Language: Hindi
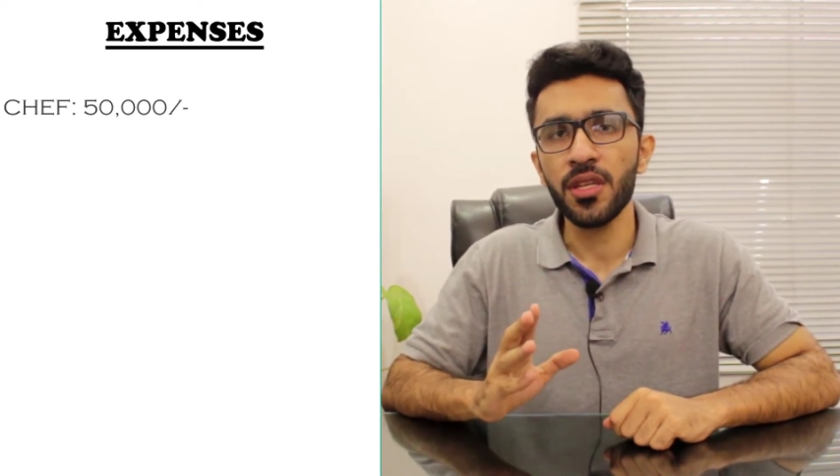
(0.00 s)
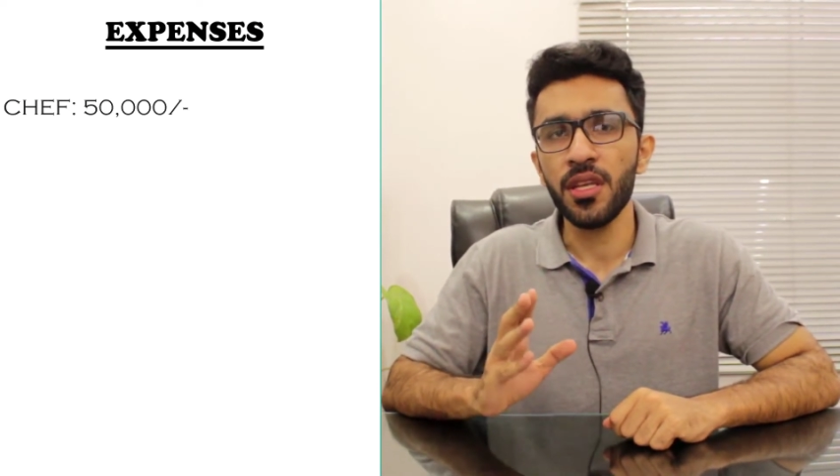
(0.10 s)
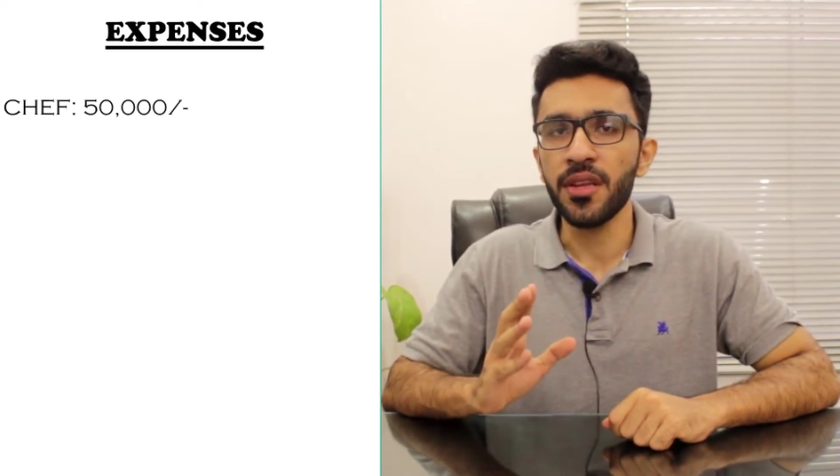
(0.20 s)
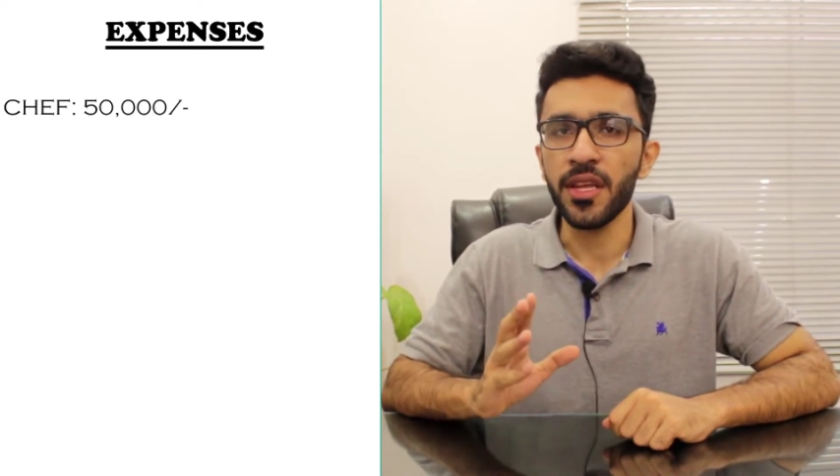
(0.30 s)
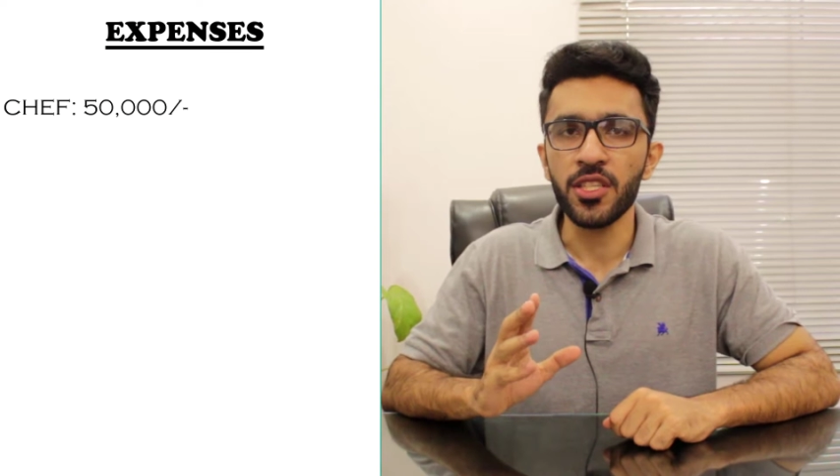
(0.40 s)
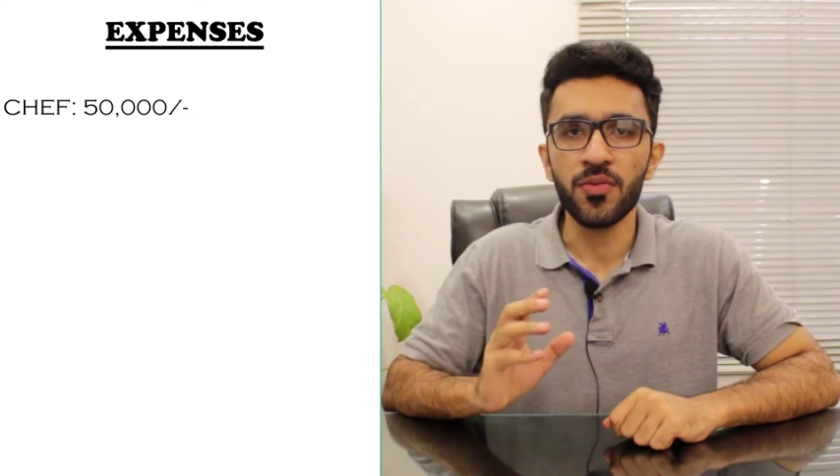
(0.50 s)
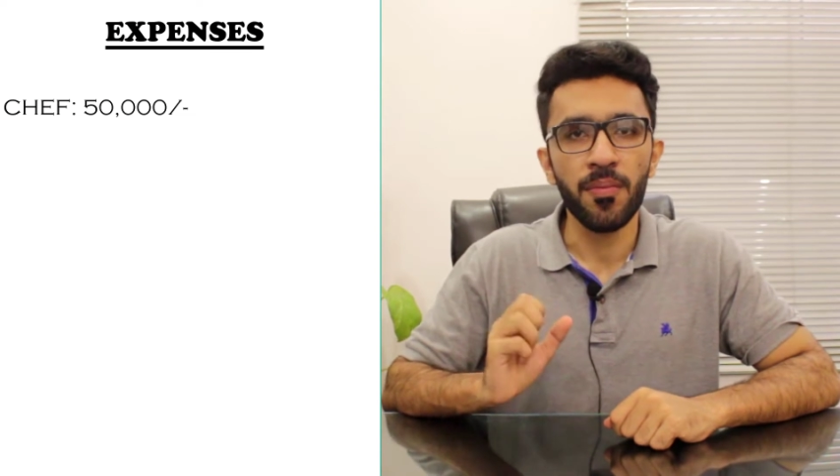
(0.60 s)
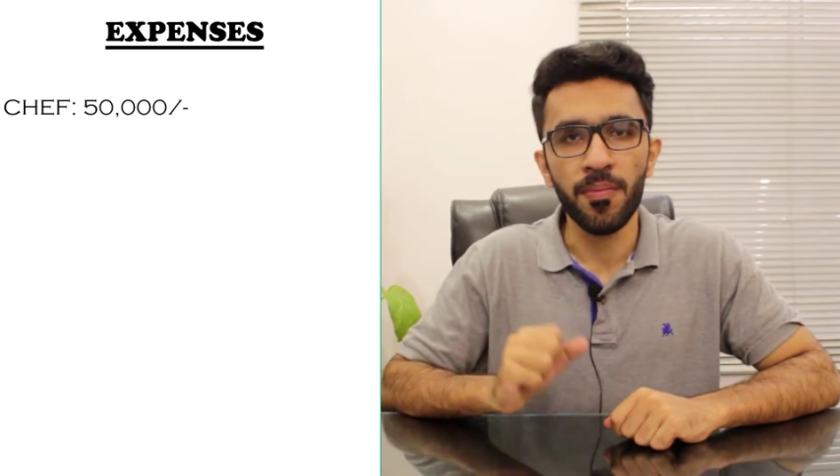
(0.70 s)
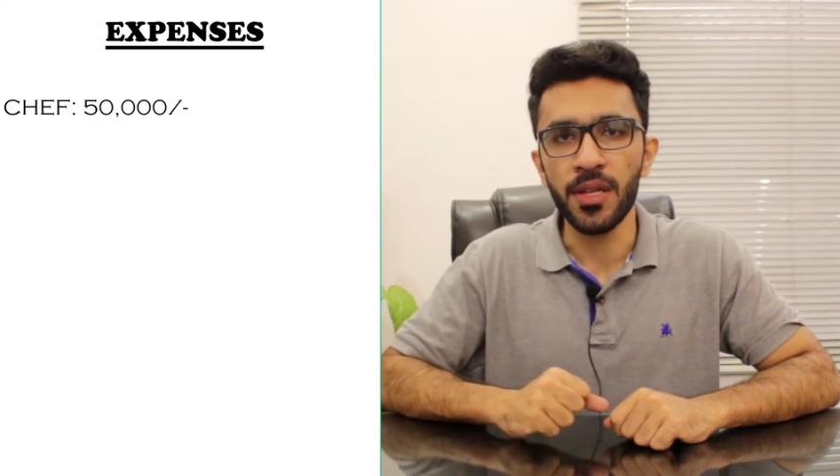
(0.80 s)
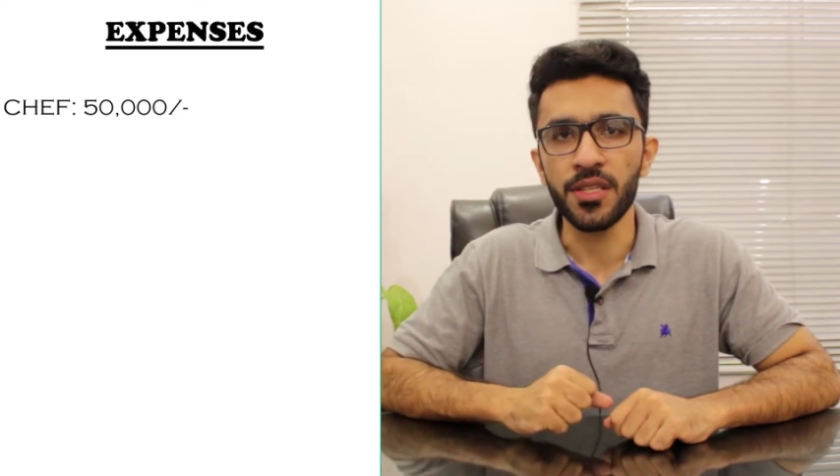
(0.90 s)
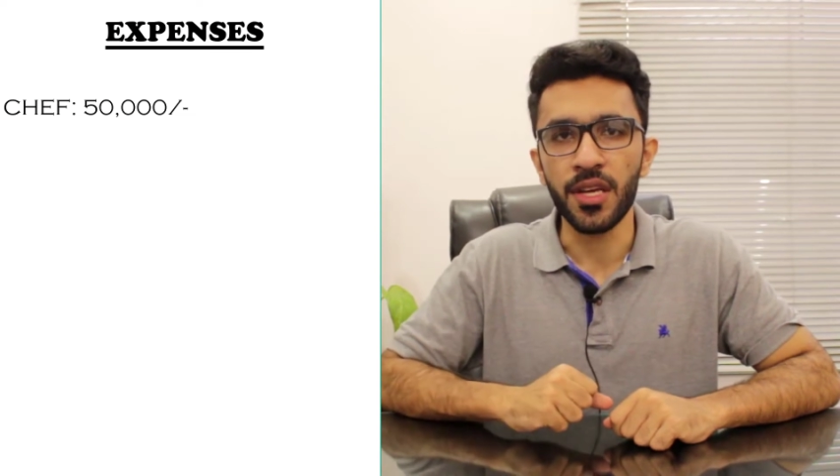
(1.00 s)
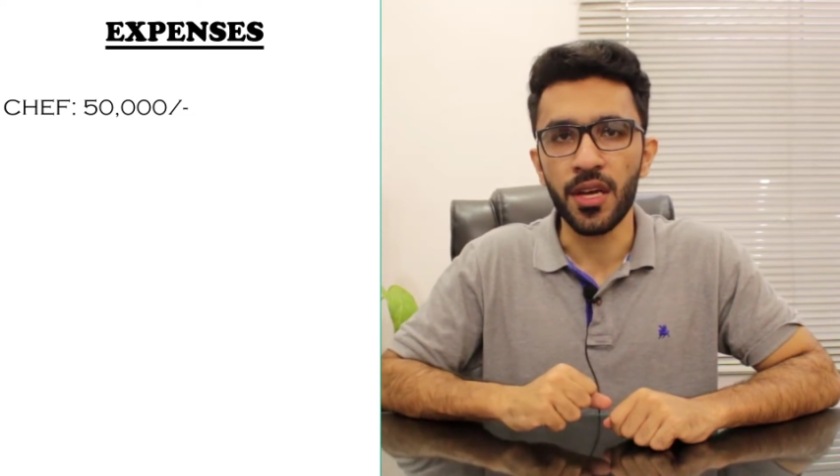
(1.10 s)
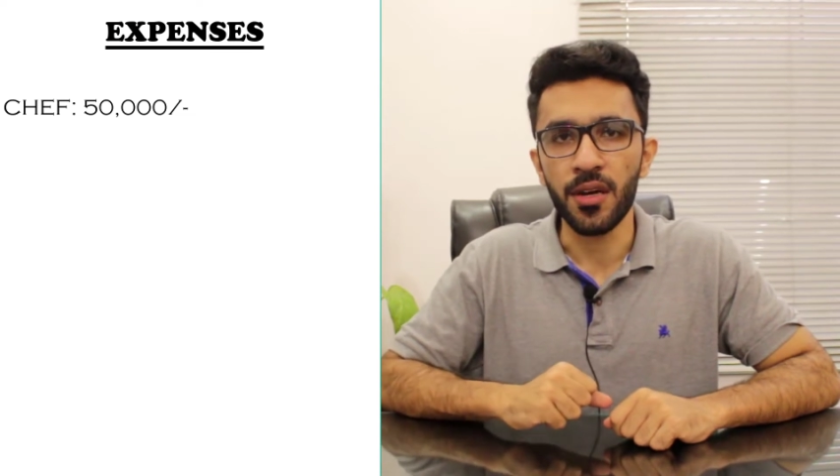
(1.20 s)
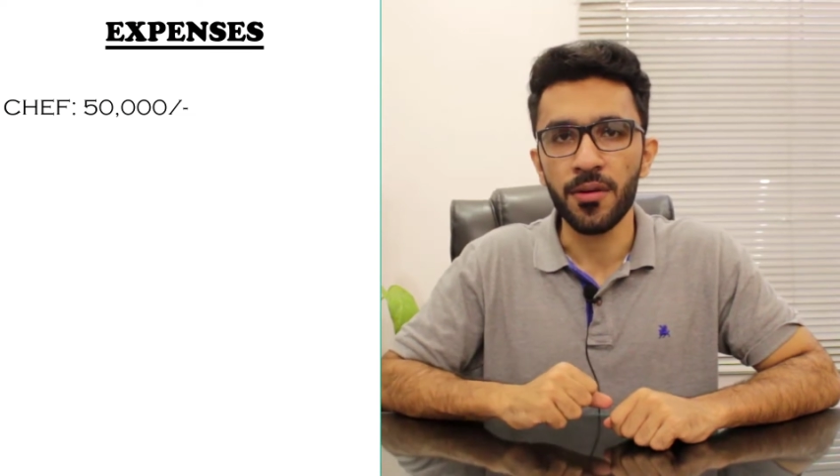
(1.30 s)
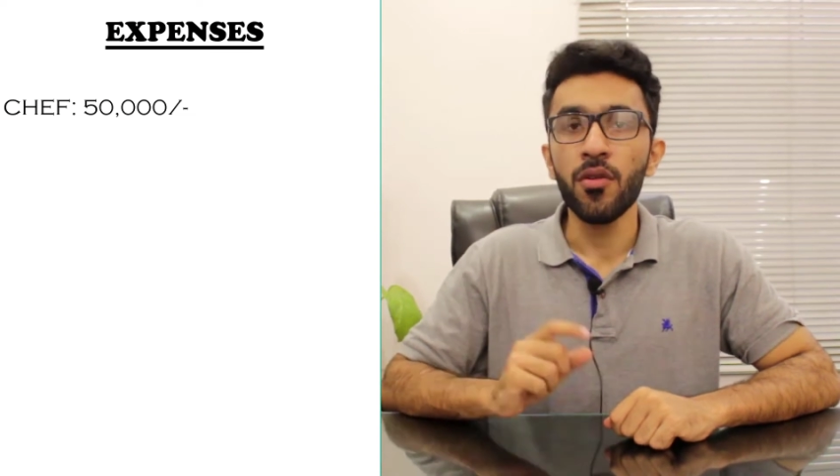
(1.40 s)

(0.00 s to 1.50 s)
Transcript: की रेंज में मिल जाएगा